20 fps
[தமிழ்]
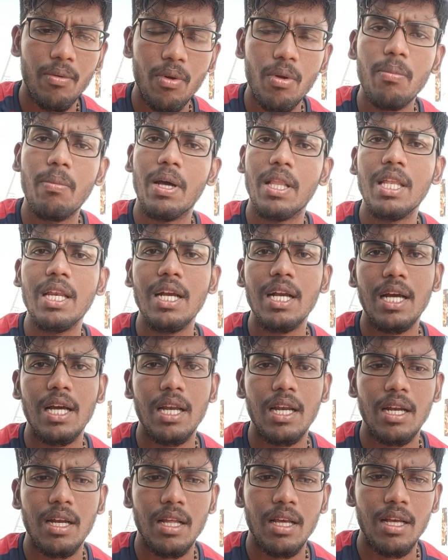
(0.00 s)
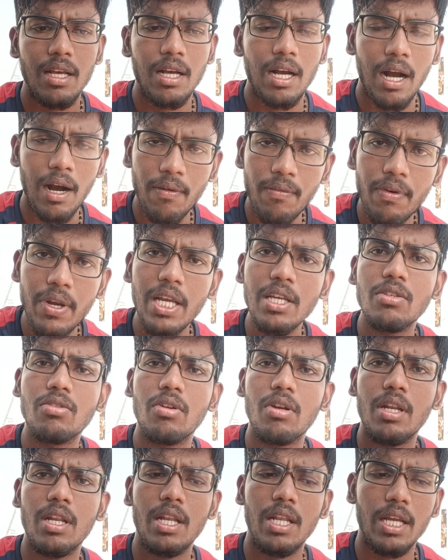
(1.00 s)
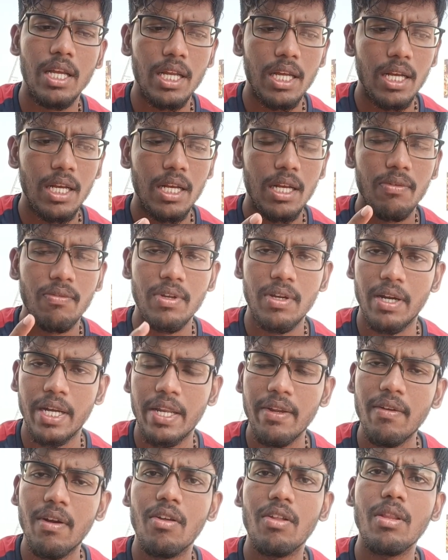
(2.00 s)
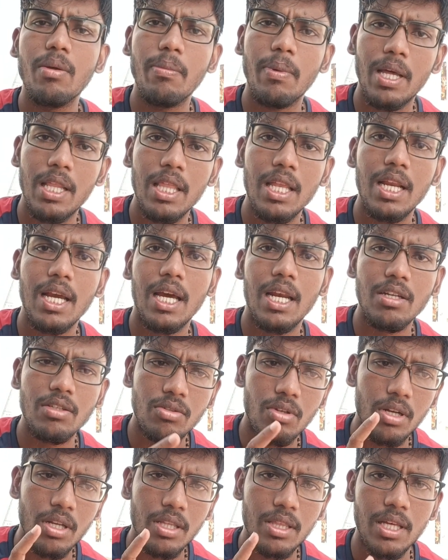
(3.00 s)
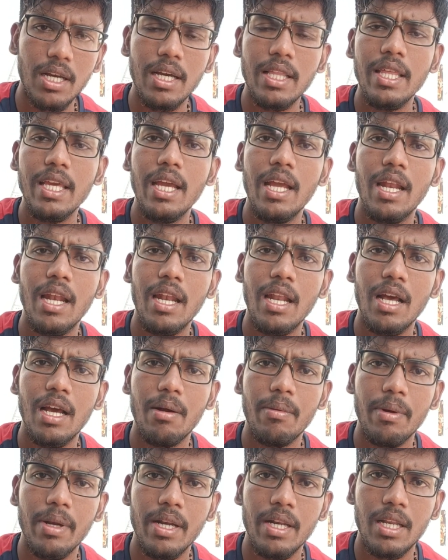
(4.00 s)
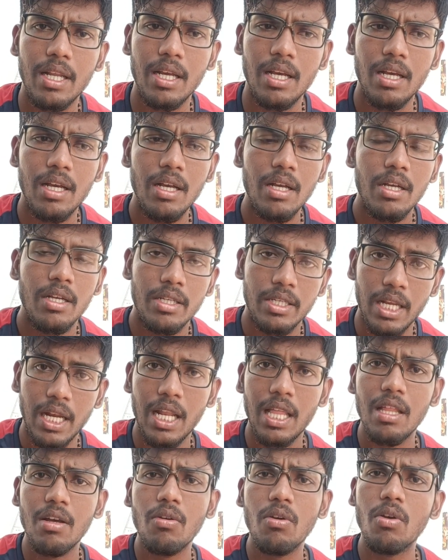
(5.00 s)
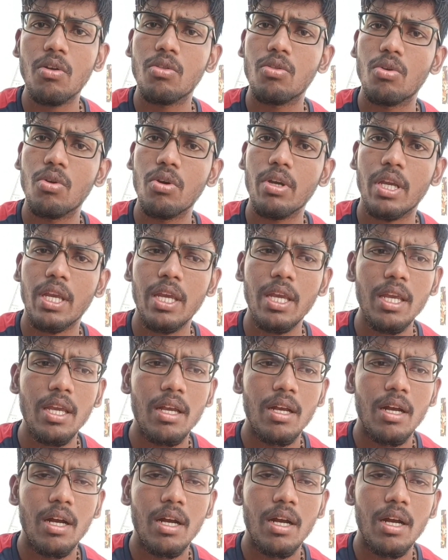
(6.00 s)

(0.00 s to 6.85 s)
ஒரு மதுரைக்காரர் அவரே சொல்கிறாரு அடிவாள் வந்து மதுரக்காரன்னு சொல்கிறது தகுதியே இல்லை அப்படின்ட்டு என்னதான் ஒரு துரோகி